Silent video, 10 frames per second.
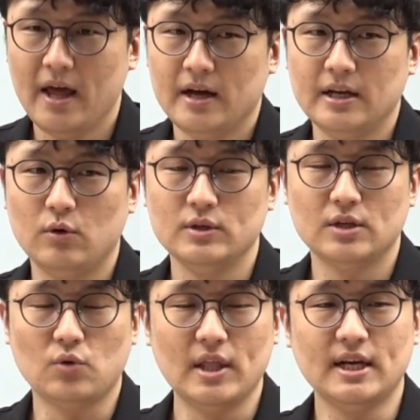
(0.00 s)
그리고 이제
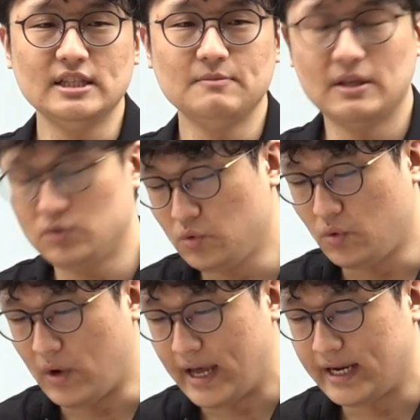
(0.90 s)
또 한 가지만
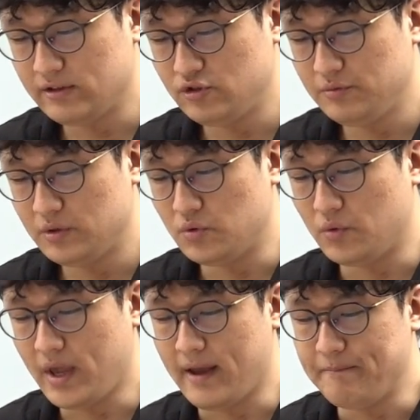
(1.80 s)
또 알아두시면 좋은
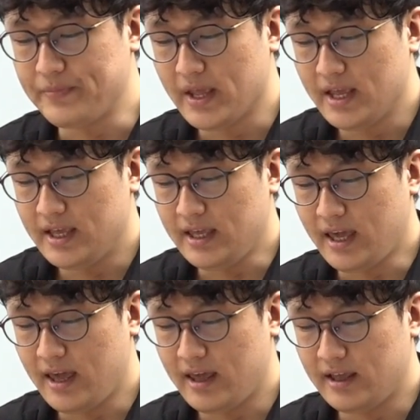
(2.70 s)
게
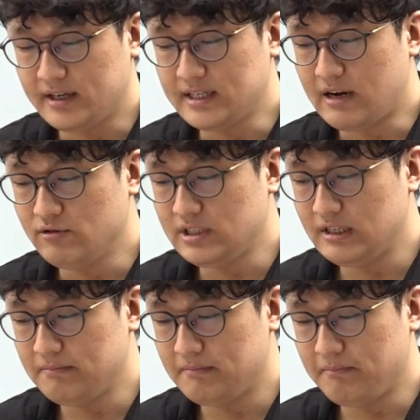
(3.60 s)
이게 크라운
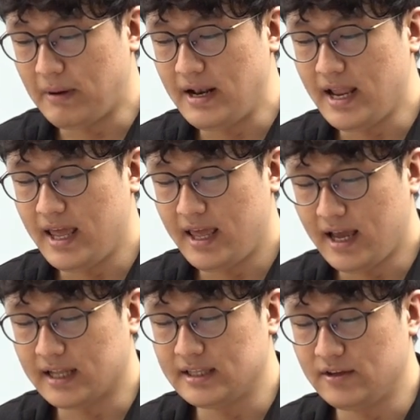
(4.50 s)
진 팔레
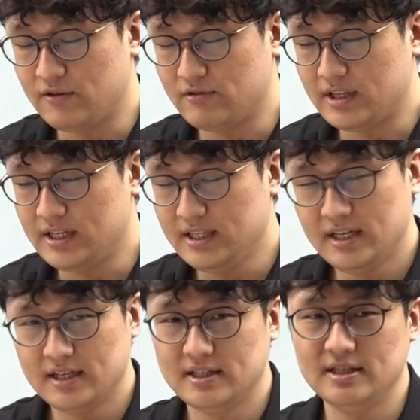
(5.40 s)
같은 경우에는
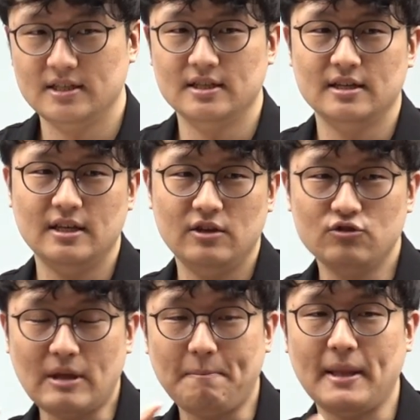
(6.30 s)
그
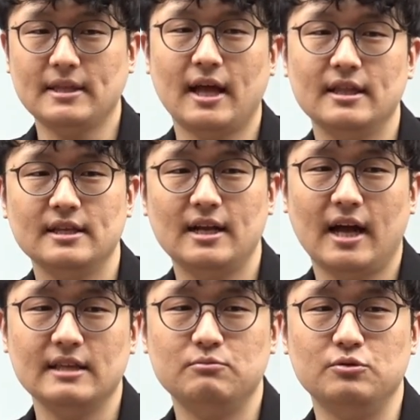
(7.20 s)
유사 판단을
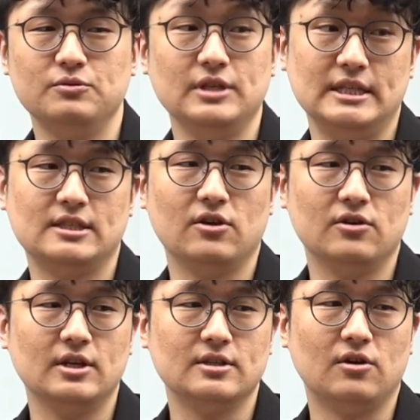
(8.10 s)
하는 부분이 있어요.
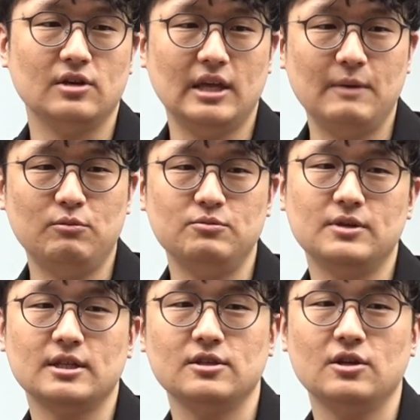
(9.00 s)
그래서 이 부분
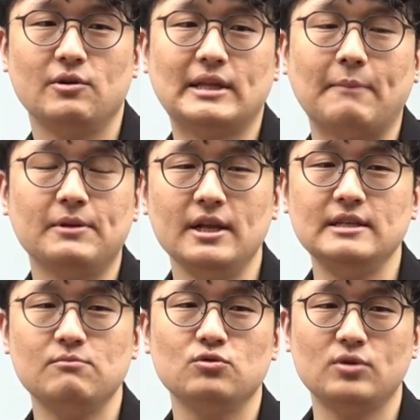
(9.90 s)
같은 경우에 답
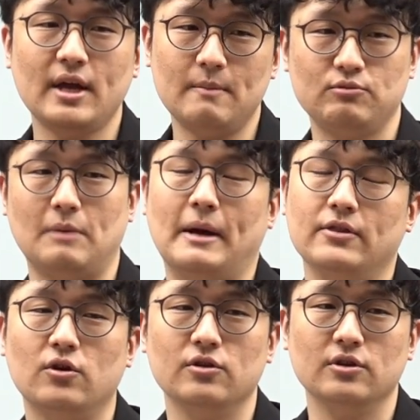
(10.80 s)
틀리신 분도 생각보다
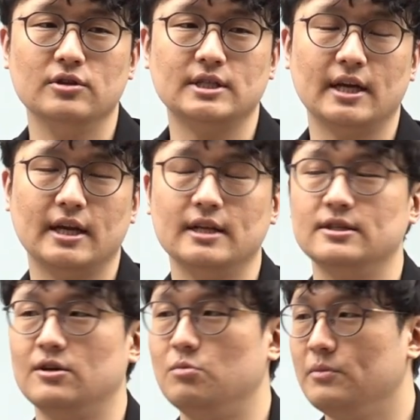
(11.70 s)
많거든요. 제가 얘기를
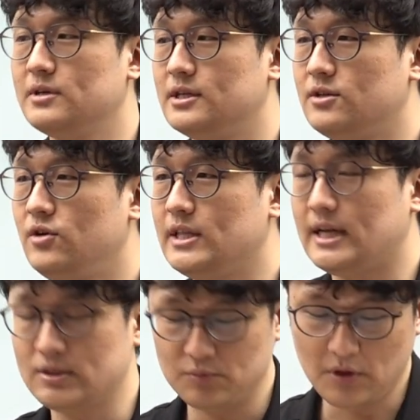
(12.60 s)
들어보면. 그래서
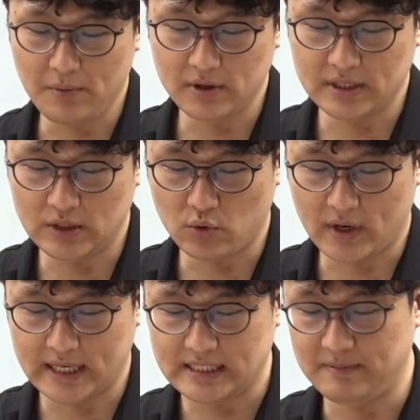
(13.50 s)
이따가 좀 설명을 드리도록
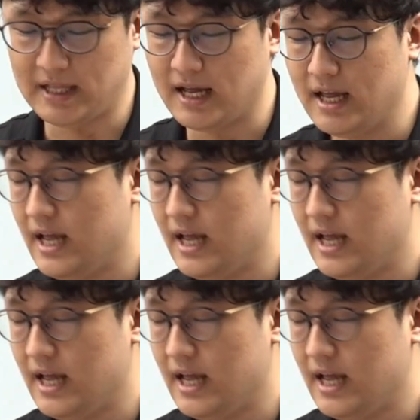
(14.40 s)
하겠습니다.